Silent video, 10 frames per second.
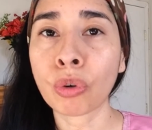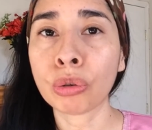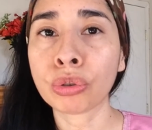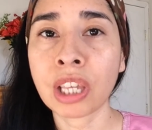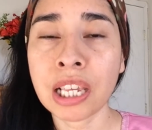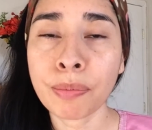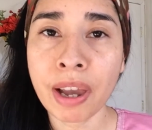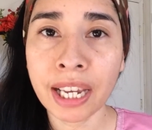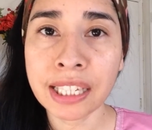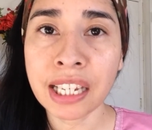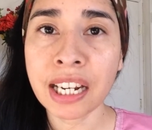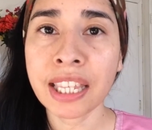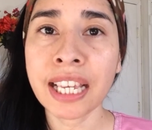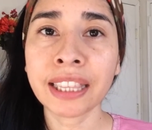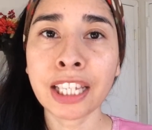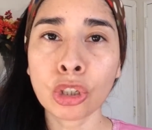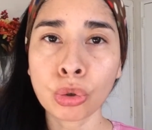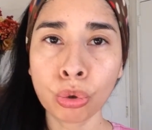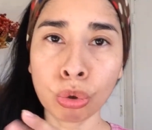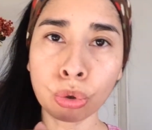Cuando ustedes vean ese
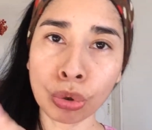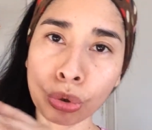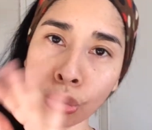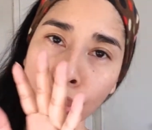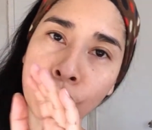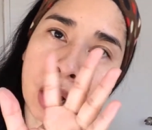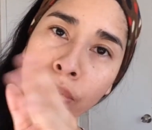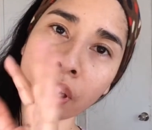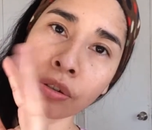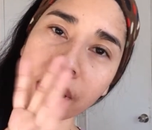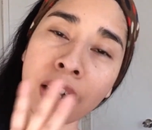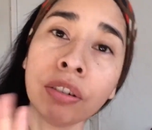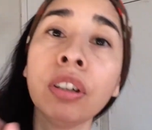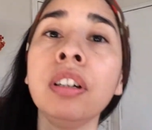ingrediente, chu, chu, chu, chau, chau, chau.